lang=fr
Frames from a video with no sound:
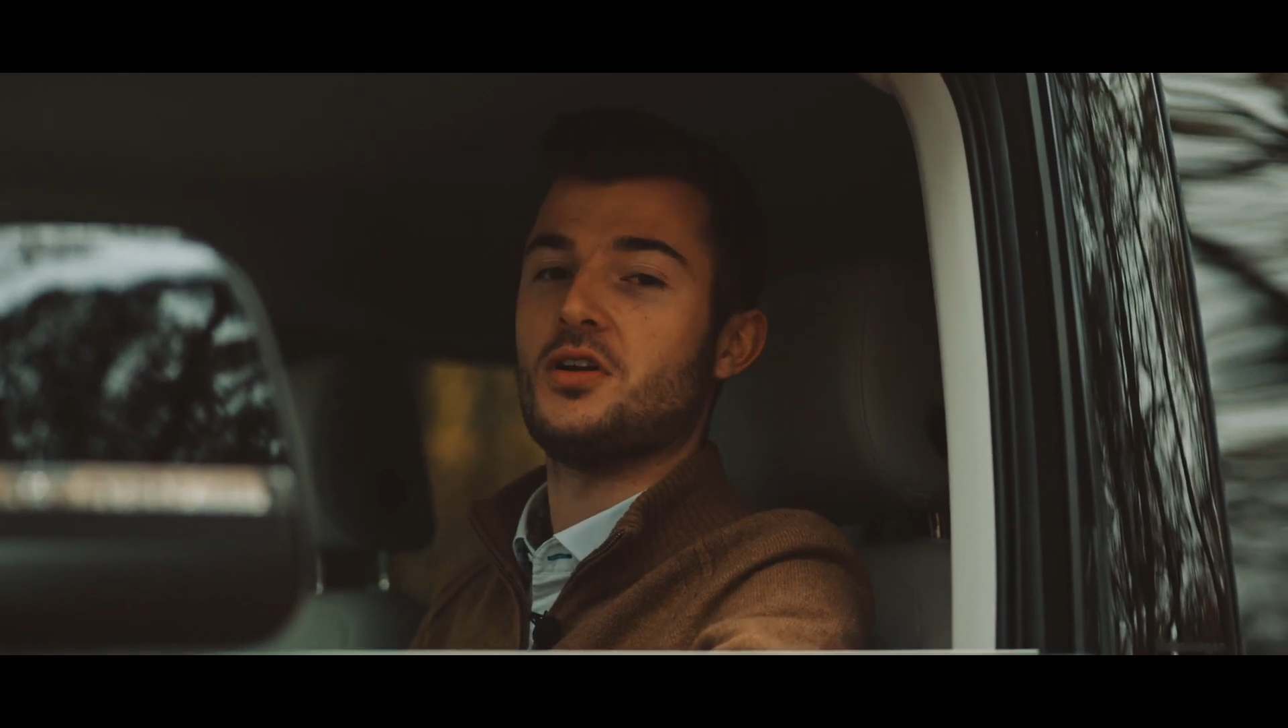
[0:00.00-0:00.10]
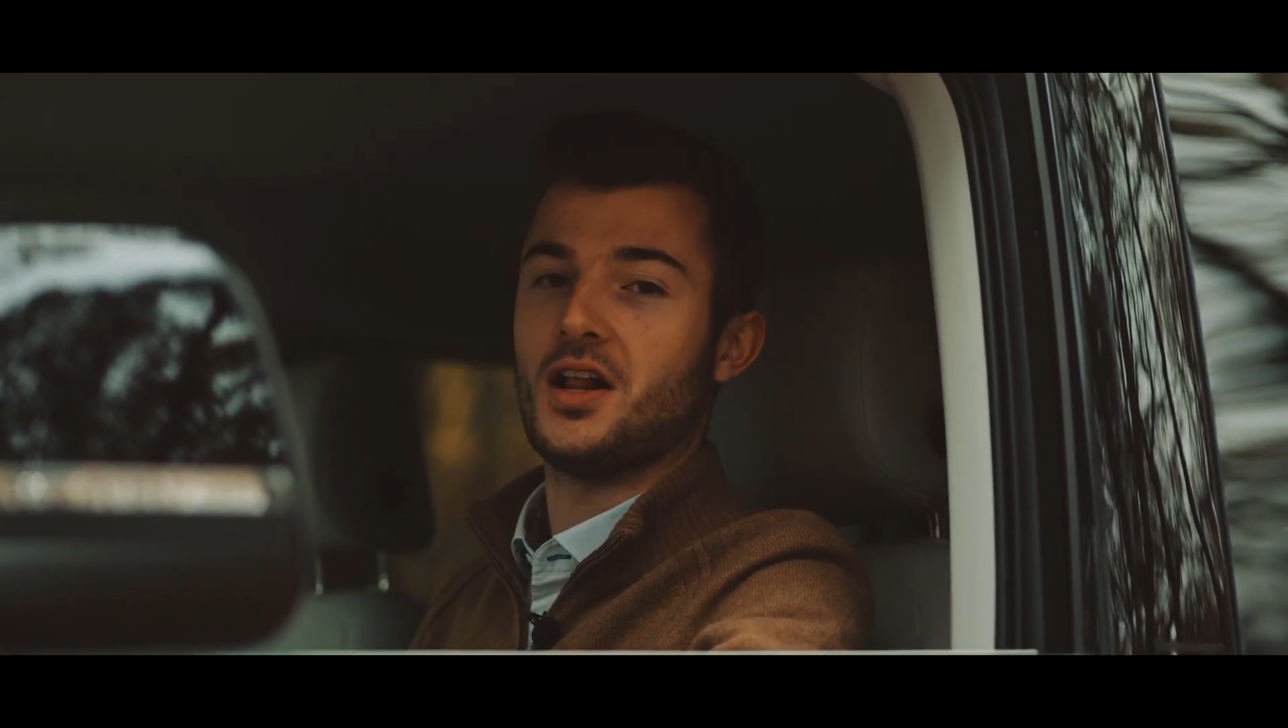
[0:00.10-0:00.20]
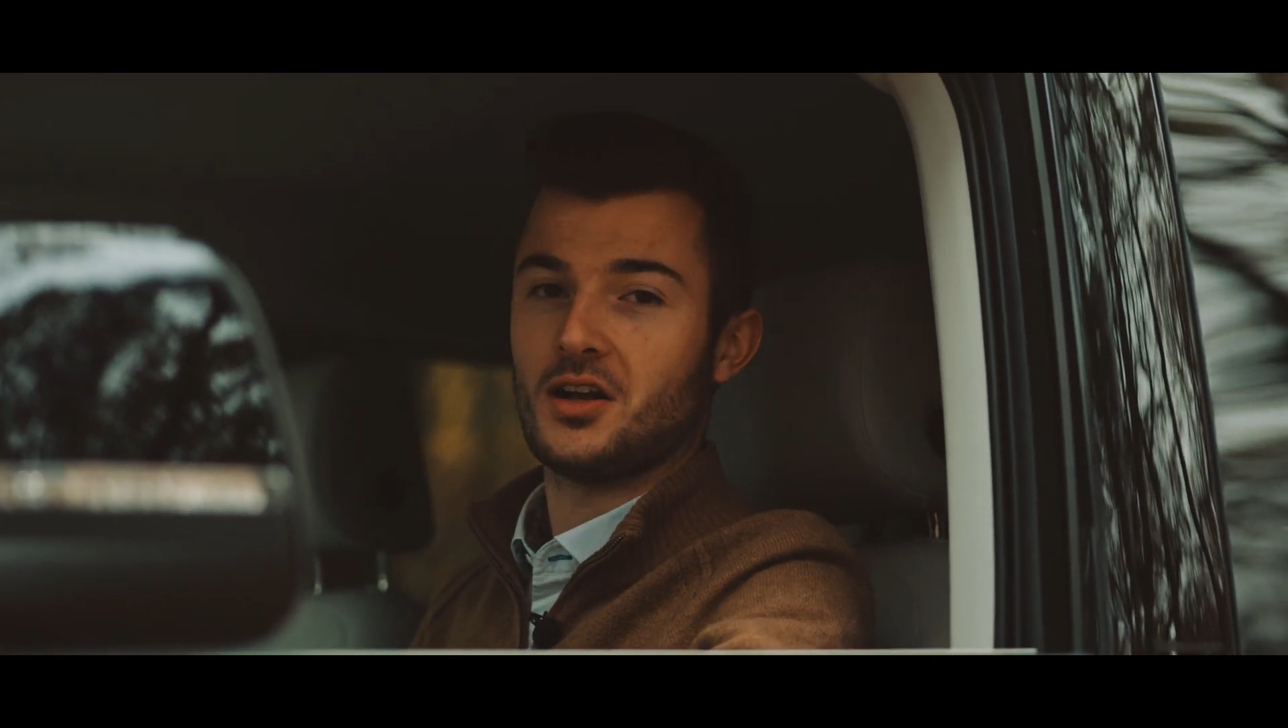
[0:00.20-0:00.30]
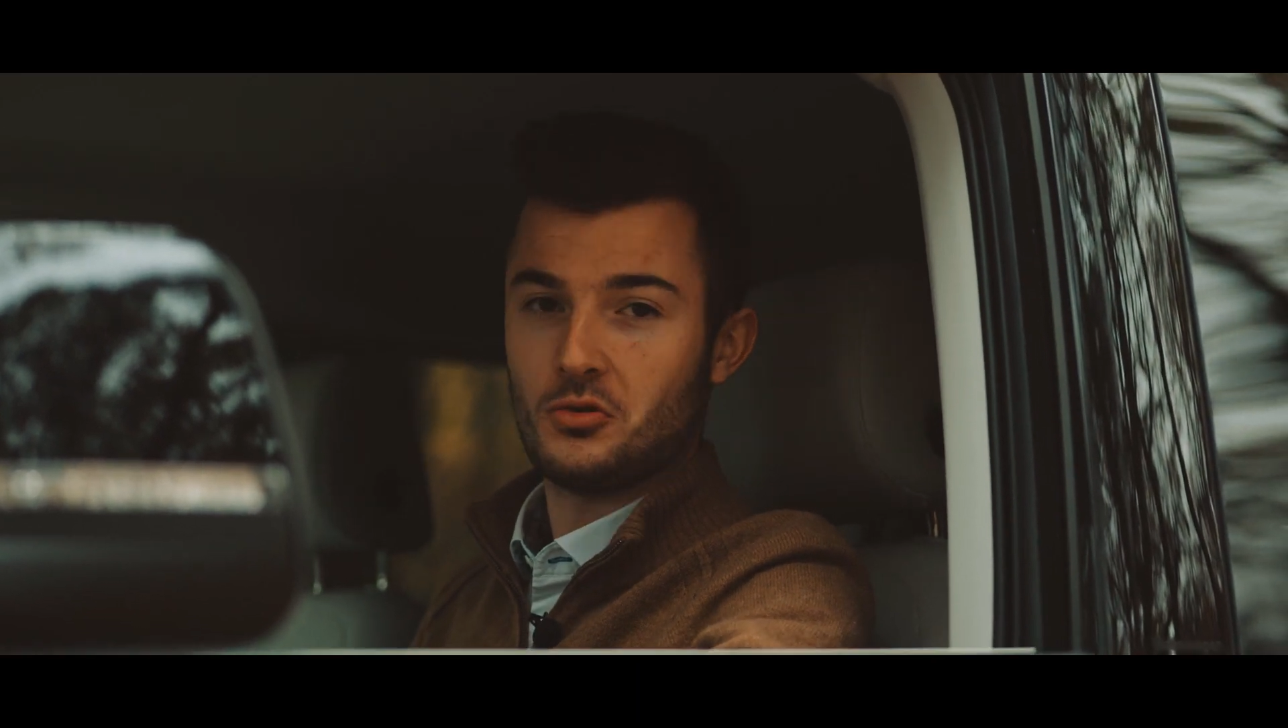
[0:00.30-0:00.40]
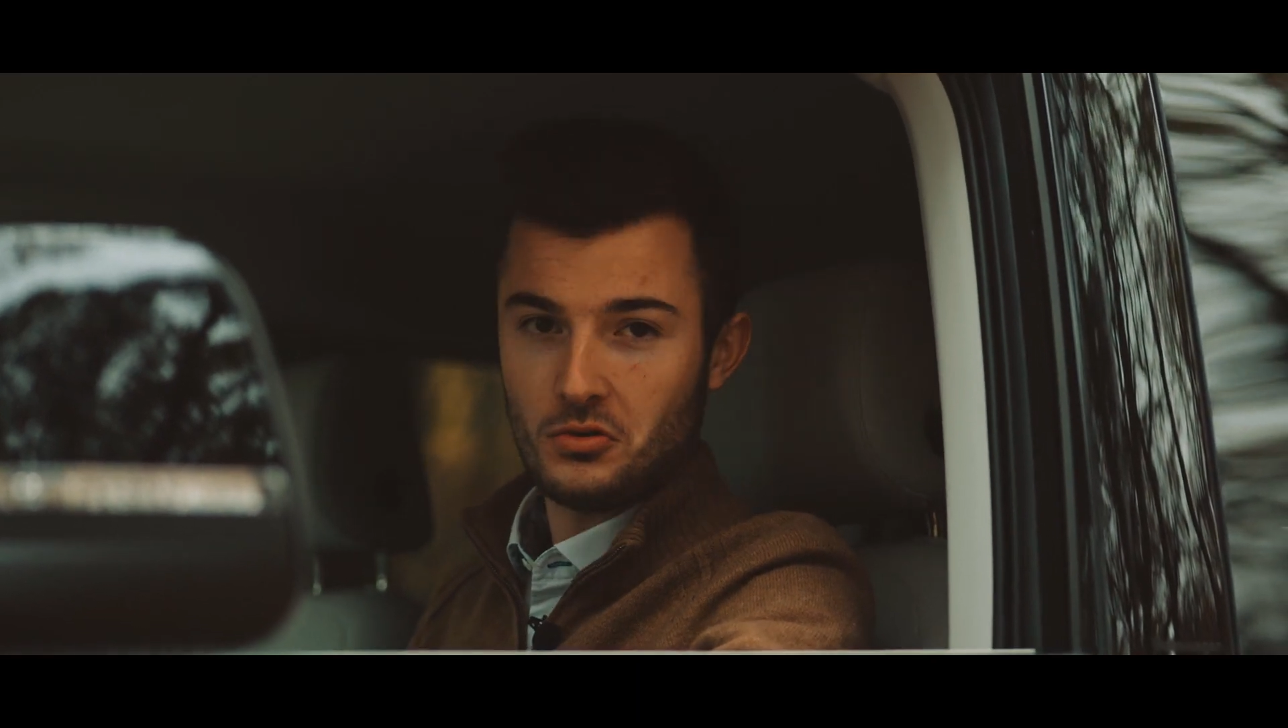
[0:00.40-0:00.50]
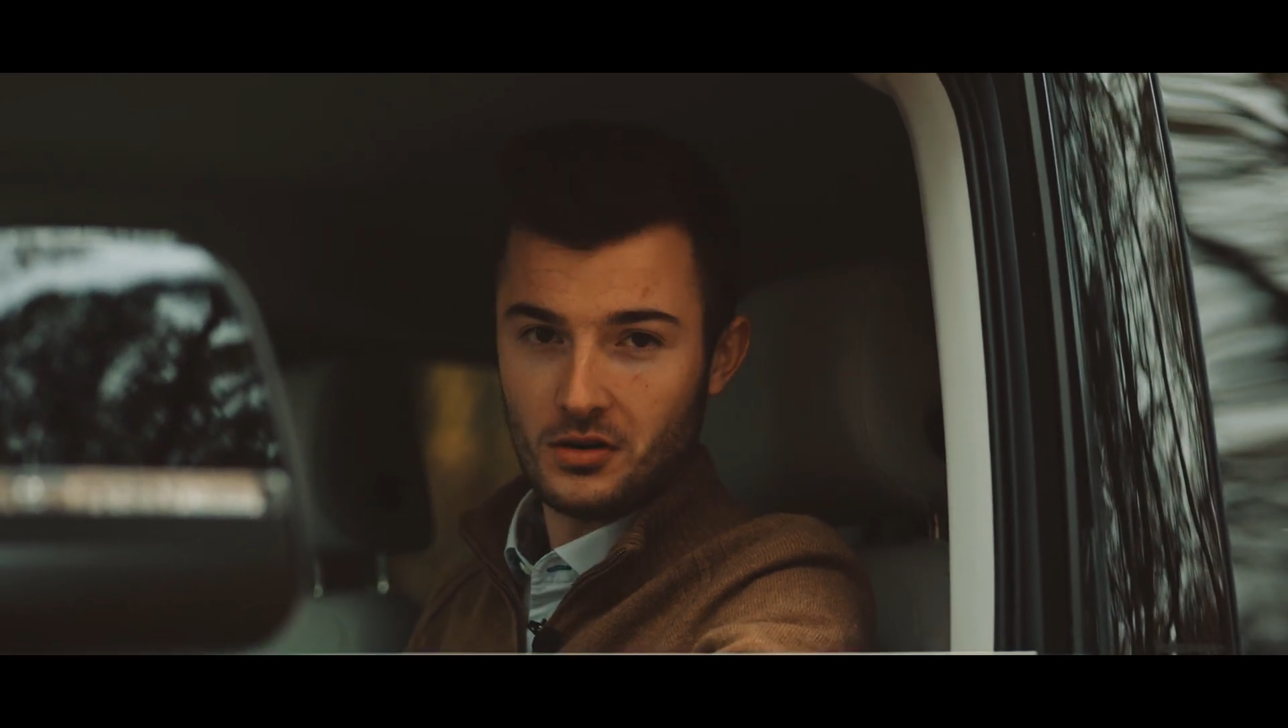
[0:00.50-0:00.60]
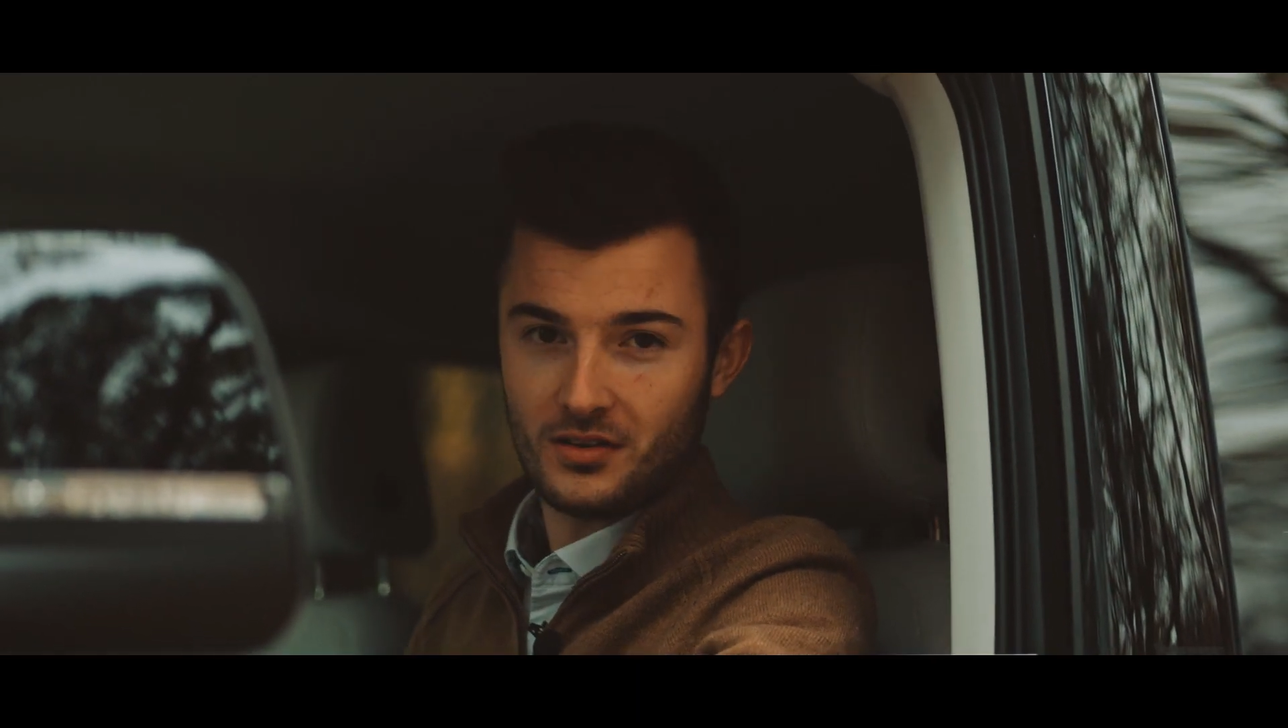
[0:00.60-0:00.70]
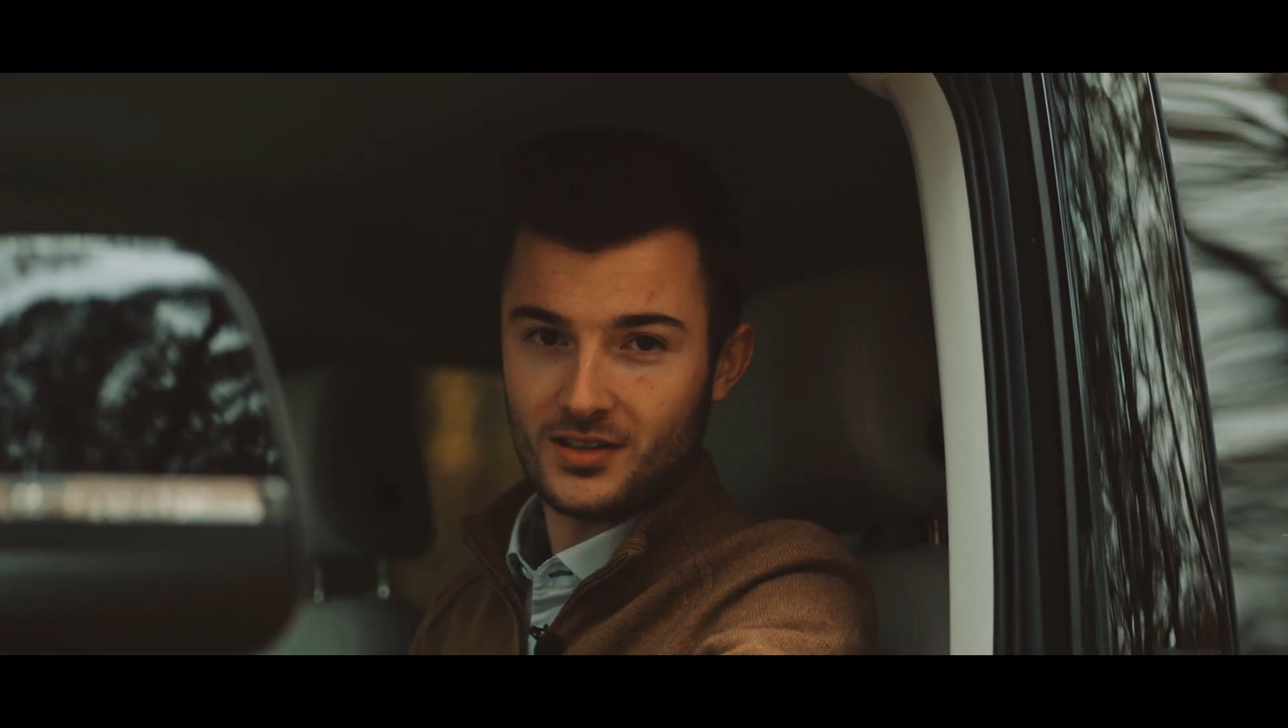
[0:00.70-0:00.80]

à la cool